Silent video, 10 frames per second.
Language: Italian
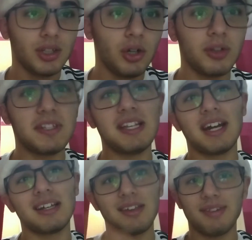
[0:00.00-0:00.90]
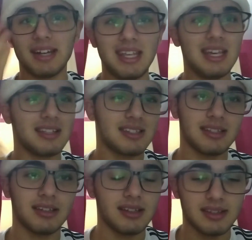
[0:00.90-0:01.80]
O segnerà anche
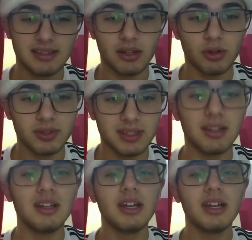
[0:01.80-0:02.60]
Farias, stessa cosa.